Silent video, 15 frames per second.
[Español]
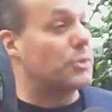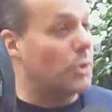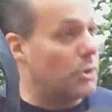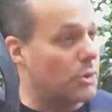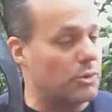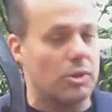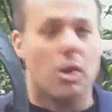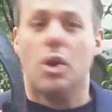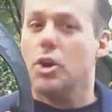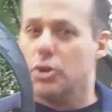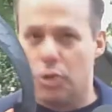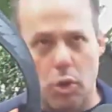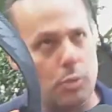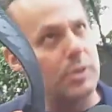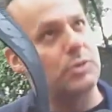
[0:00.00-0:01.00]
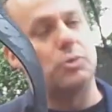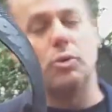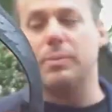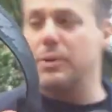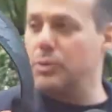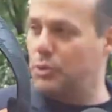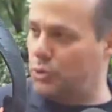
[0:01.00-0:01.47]
decir una mentira.
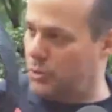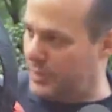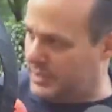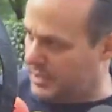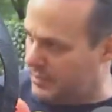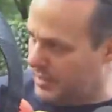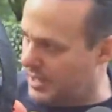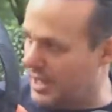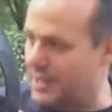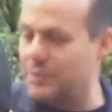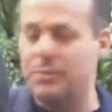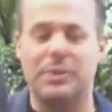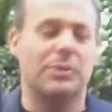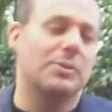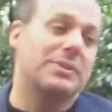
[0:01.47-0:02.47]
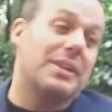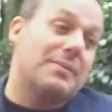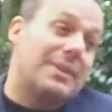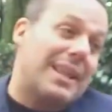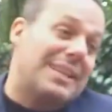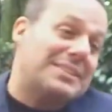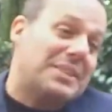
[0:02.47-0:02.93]
Hizo
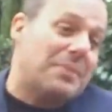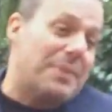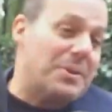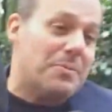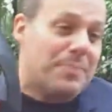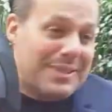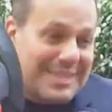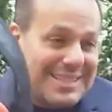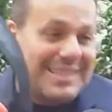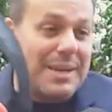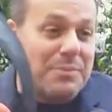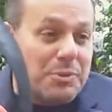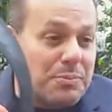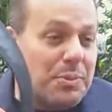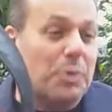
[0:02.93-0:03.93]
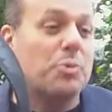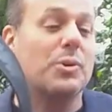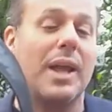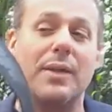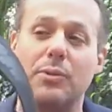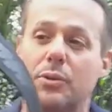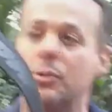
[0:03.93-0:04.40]
actuar su manera de
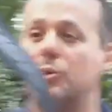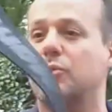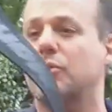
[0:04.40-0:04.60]
comportarse